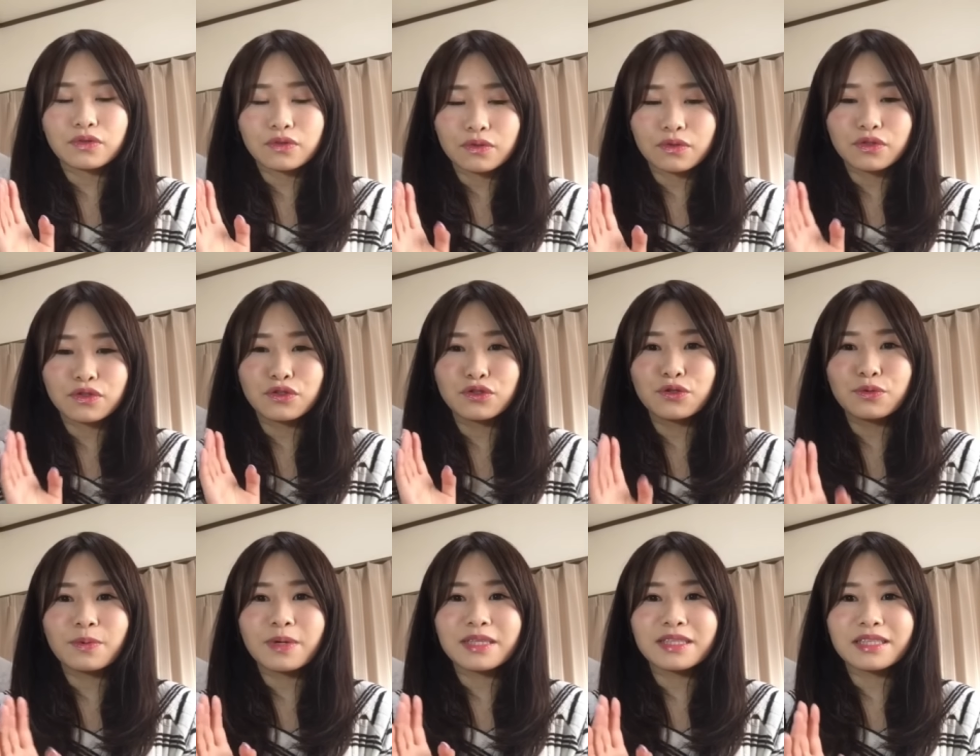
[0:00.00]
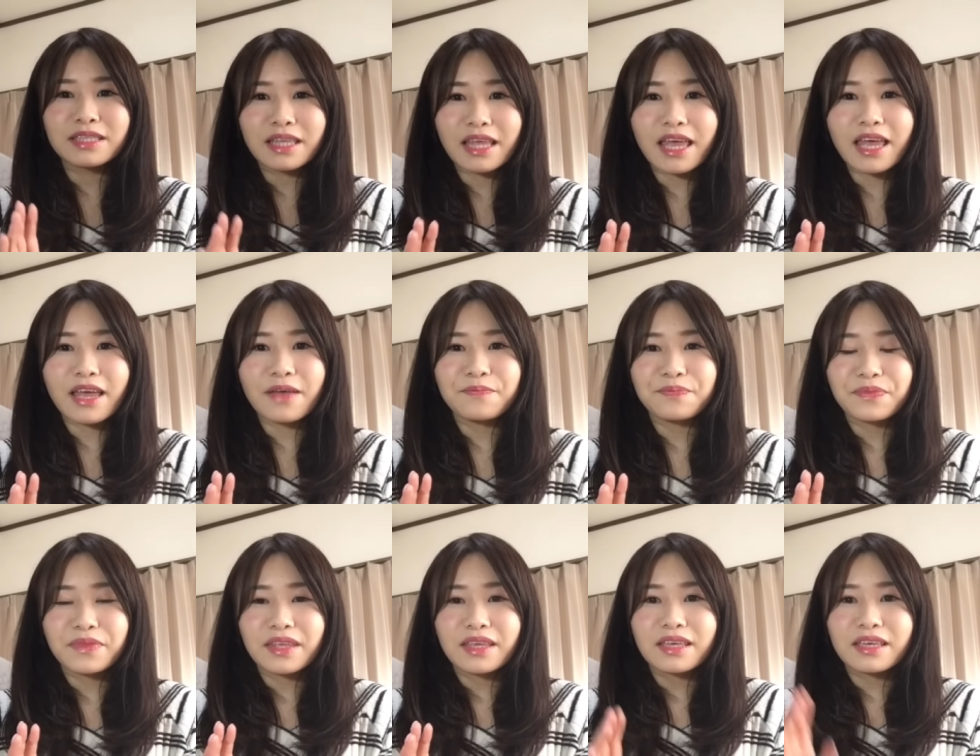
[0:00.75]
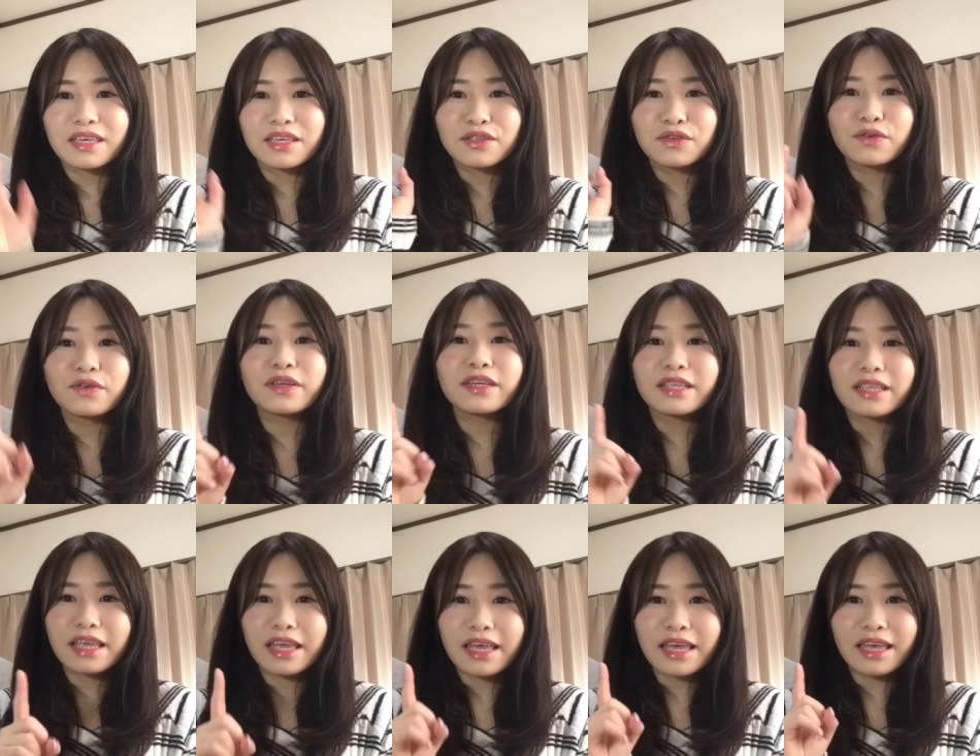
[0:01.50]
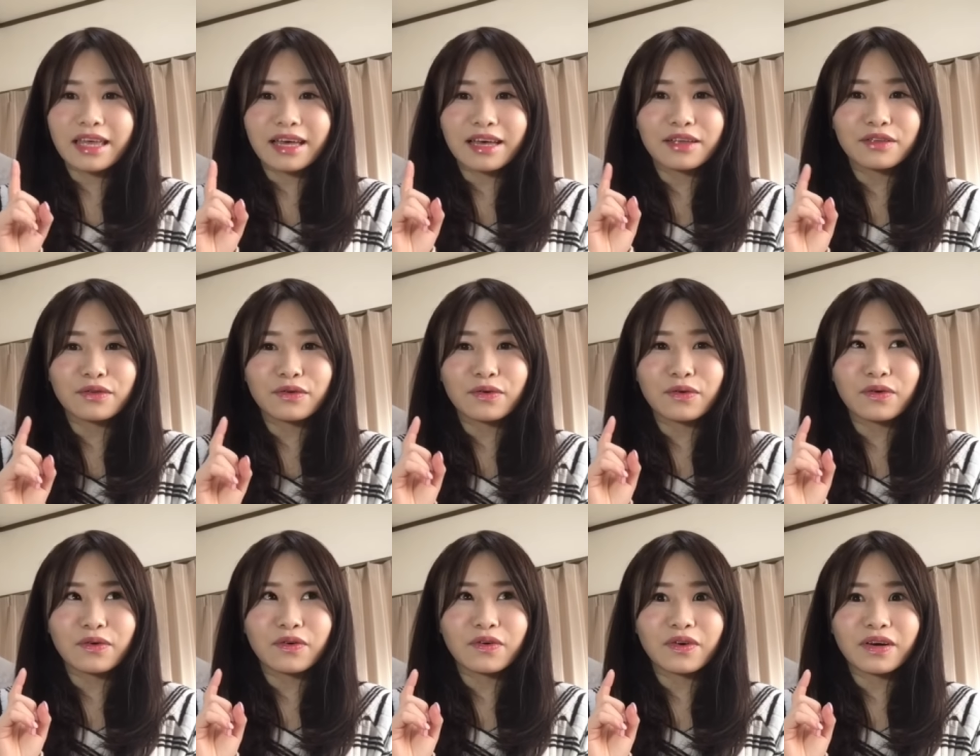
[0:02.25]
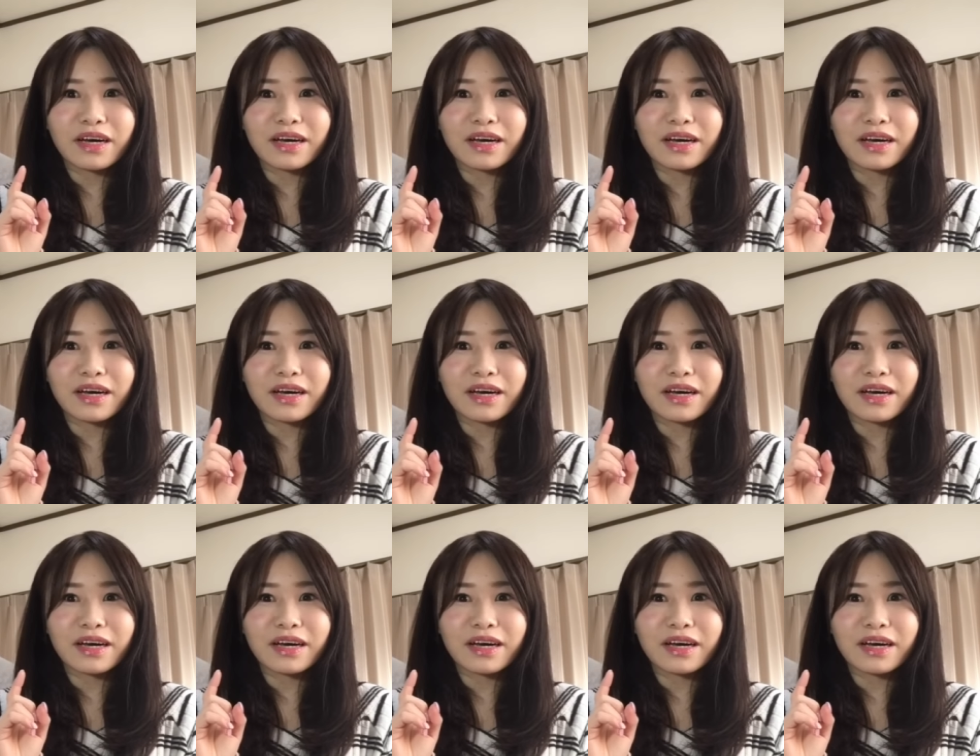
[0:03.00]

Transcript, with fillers: そう、週末で一人で、あの、